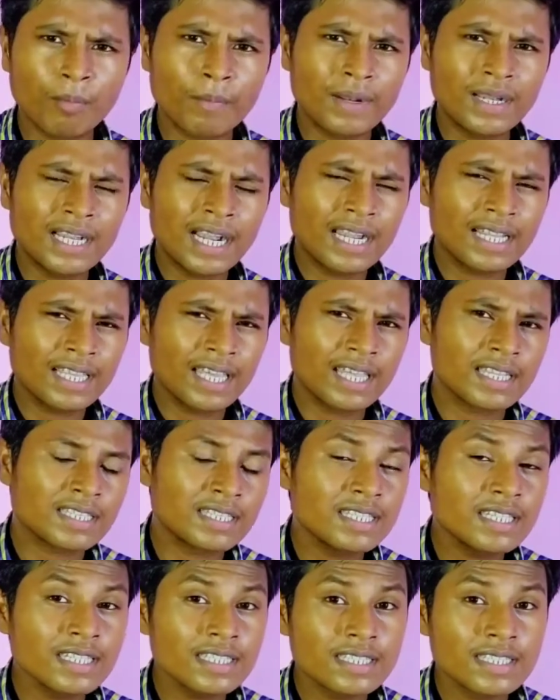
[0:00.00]
মিডিয়াটেকের
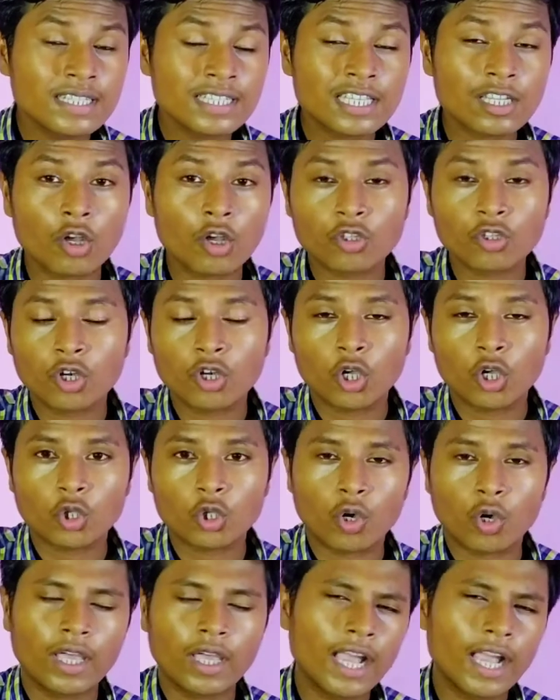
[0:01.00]
জি সিরিজের অন্তর্গত
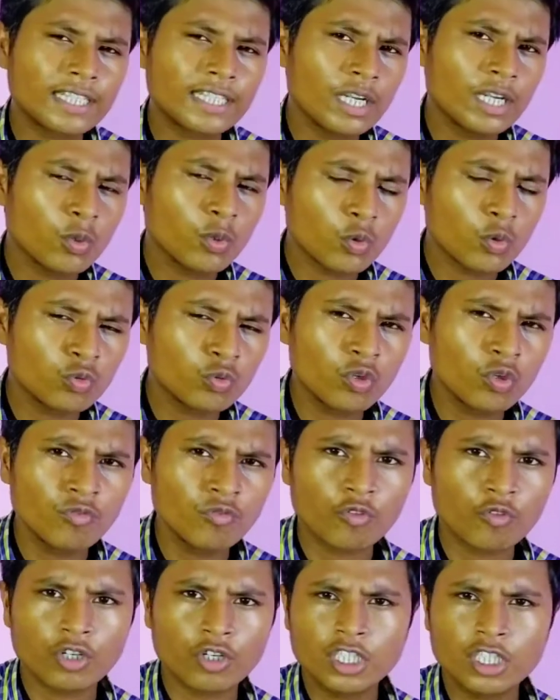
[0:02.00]
একটি নতুন
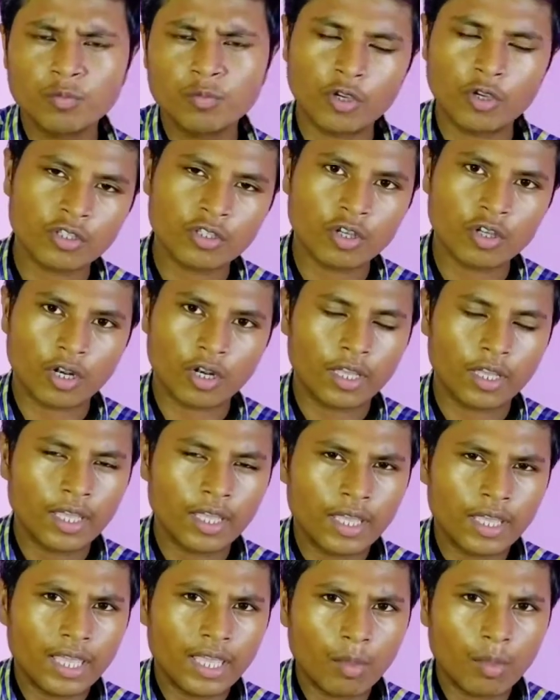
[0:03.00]
ফোর জি প্রসেসর
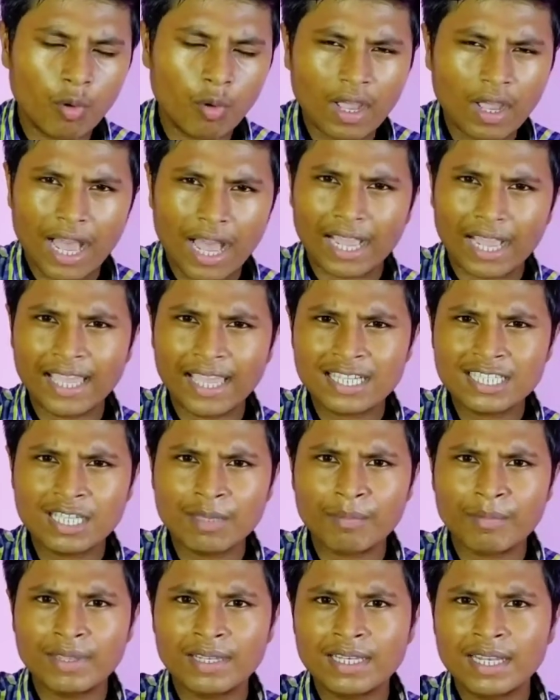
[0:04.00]
এবং আগের যে
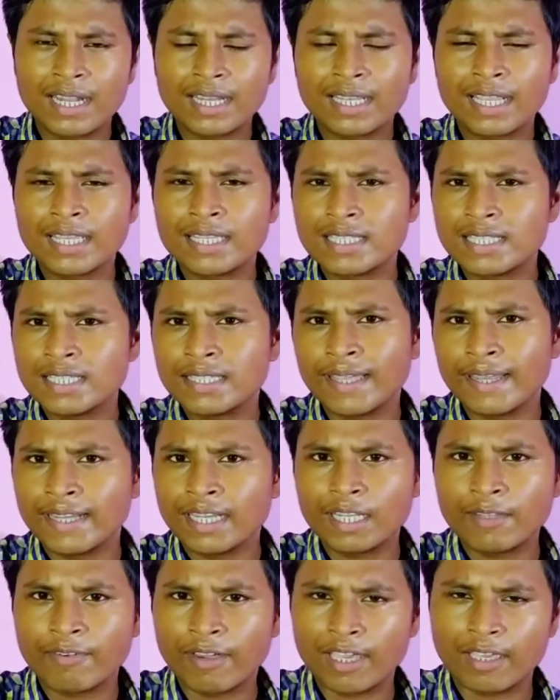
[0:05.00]
মিডিয়াটেকের জি
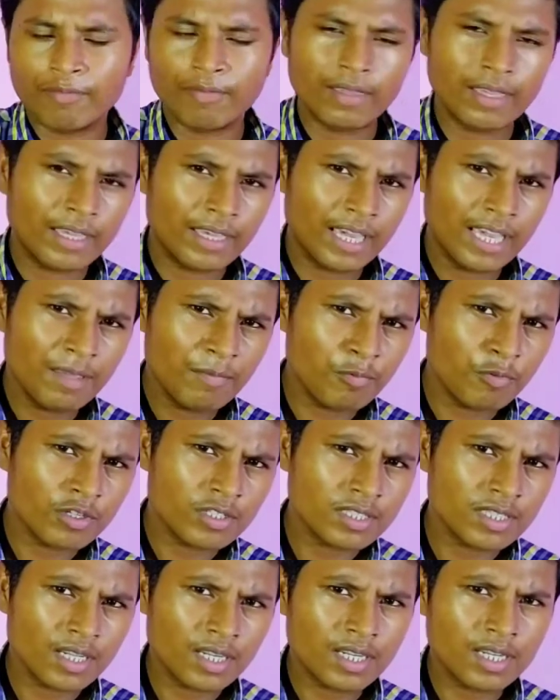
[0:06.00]
এইটটি ফাইভ এই
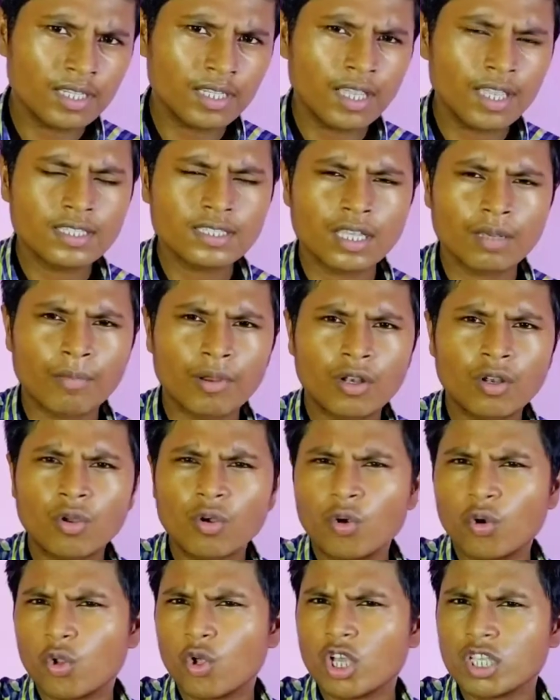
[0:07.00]
প্রসেসরটিকেই সামান্য
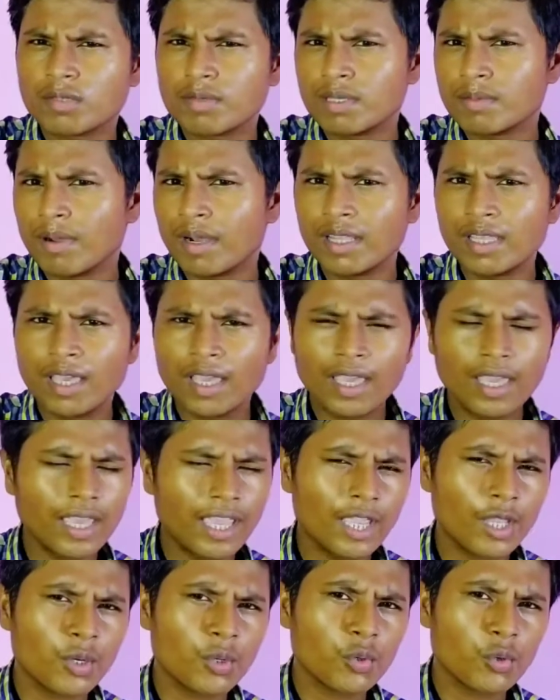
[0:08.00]
ক্লক স্পিড বাড়িয়ে
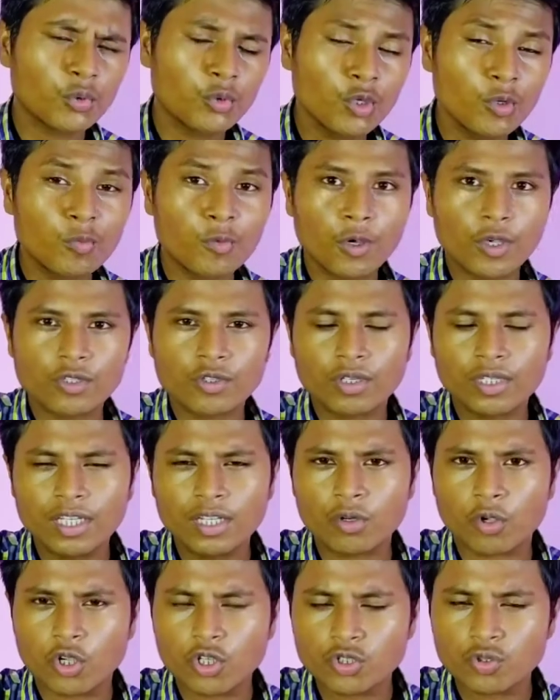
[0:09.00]
এই নতুন প্রসেসরটি
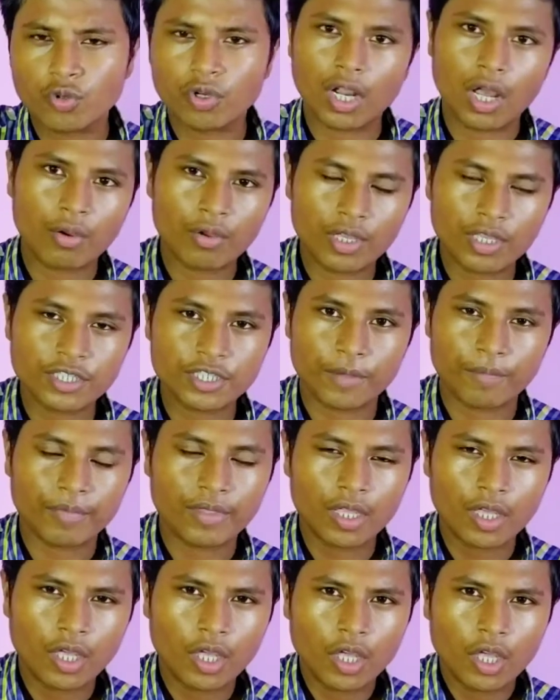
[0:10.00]
লঞ্চ করা হয়েছে
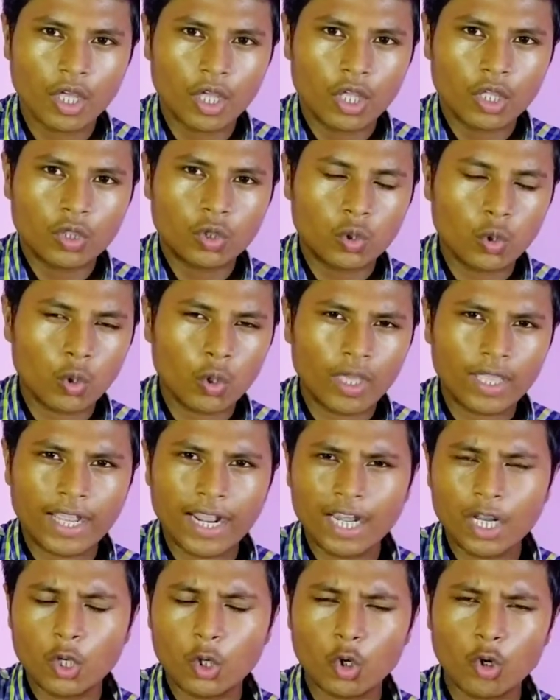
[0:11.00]
তো
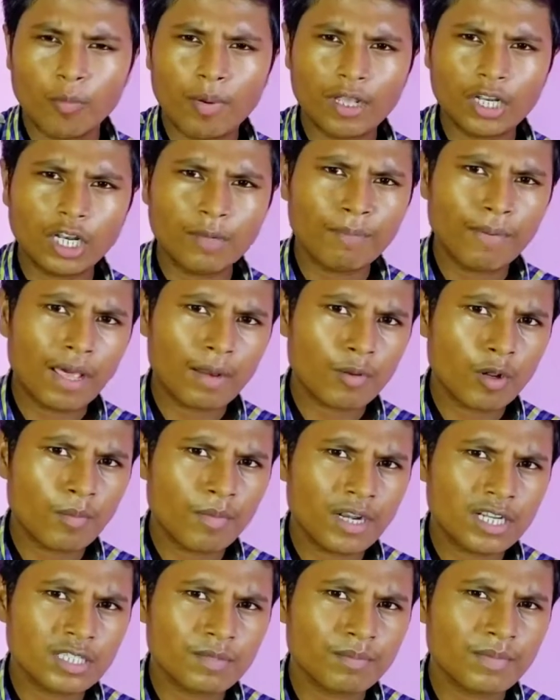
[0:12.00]
এখানে ওভারঅল
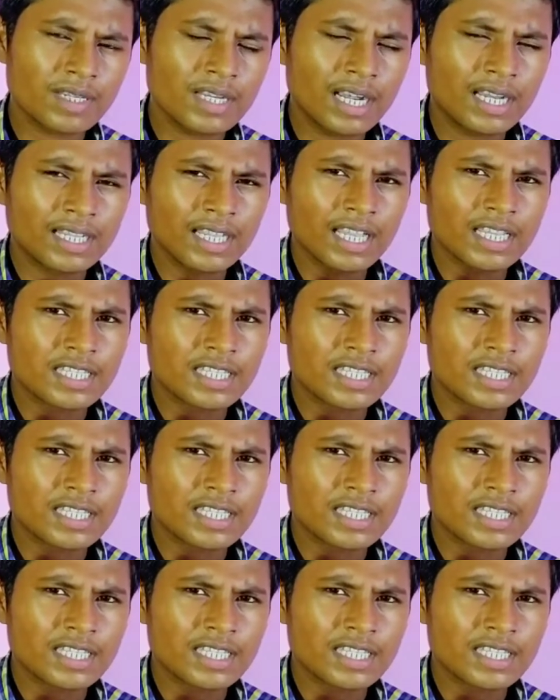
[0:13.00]
পারফরম্যান্স মিডিয়াটেকের